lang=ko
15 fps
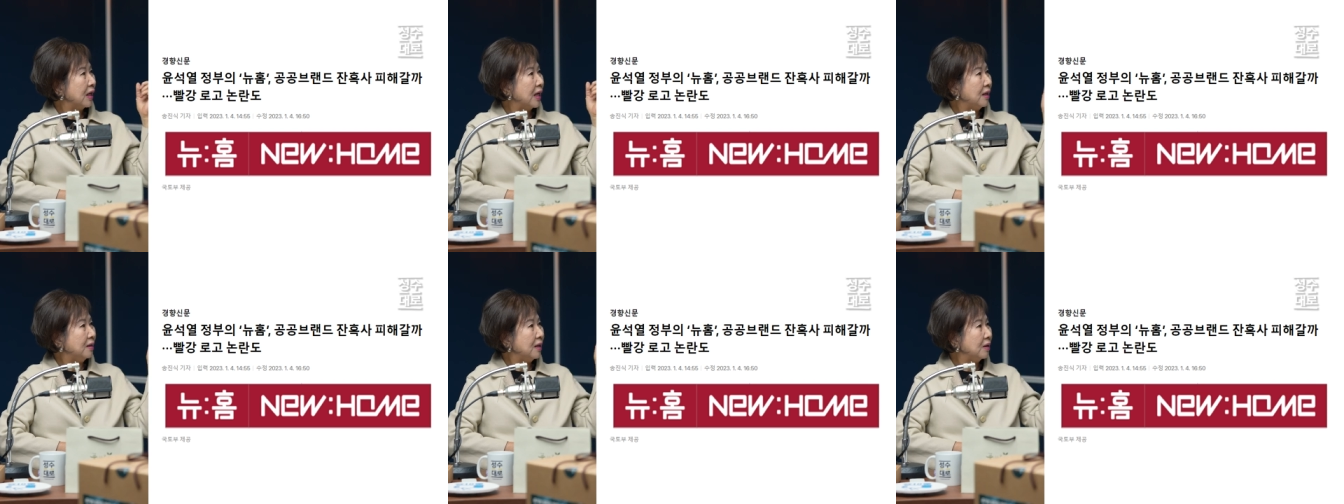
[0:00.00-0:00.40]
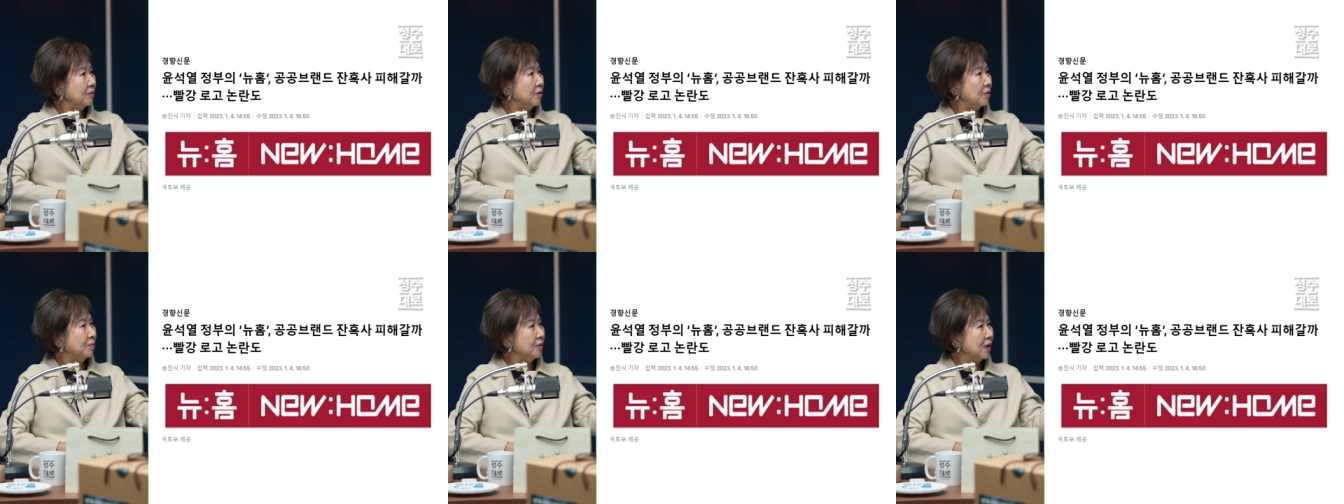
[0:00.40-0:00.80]

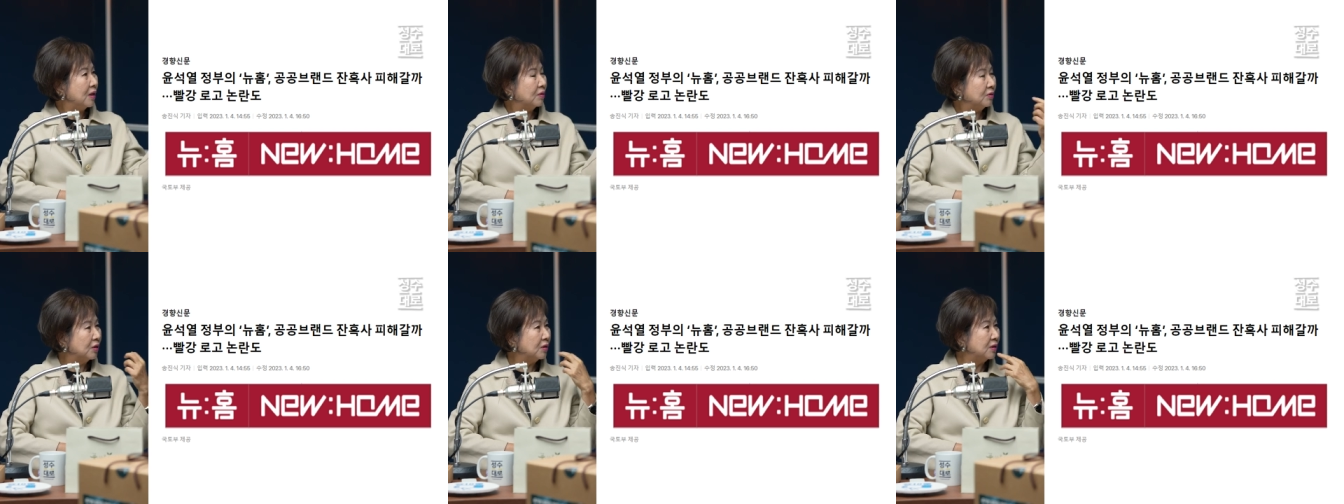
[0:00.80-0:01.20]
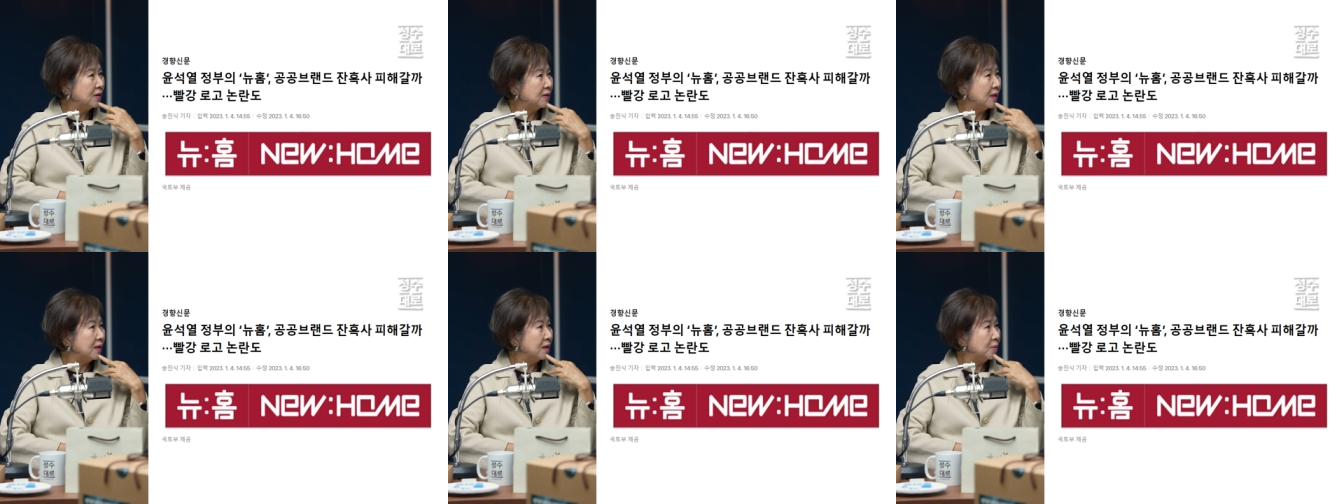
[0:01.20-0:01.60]
한글하고 영문하고 저
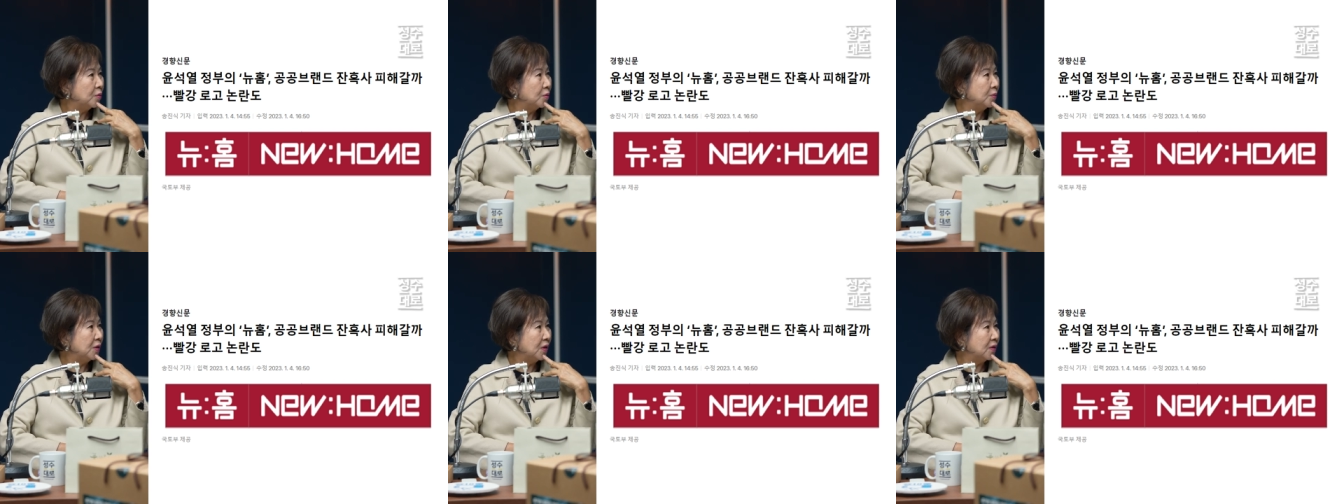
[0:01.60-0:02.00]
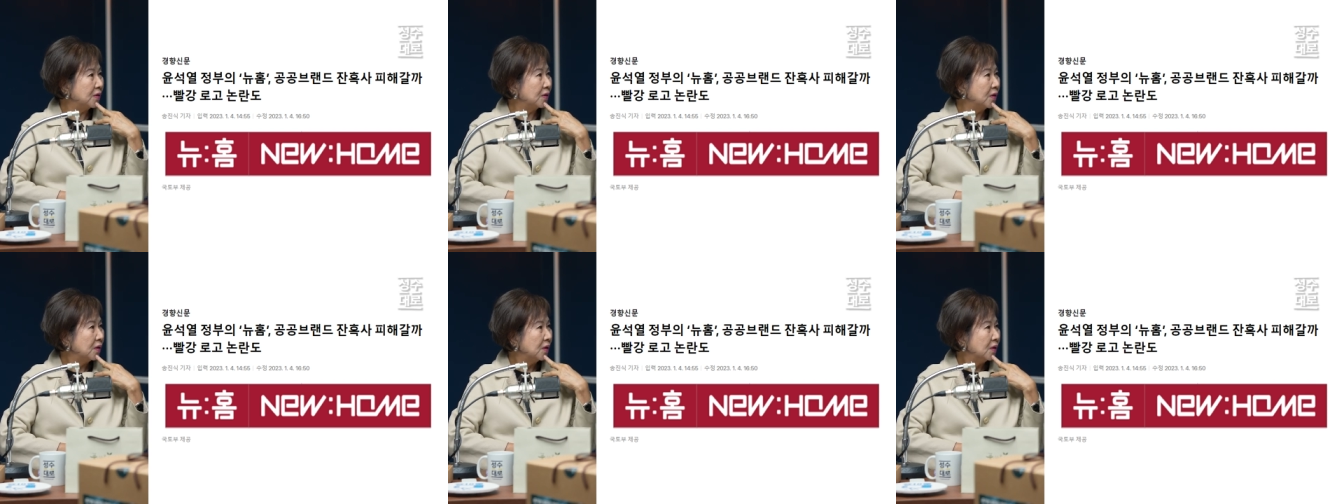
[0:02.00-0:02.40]
디자인을 보면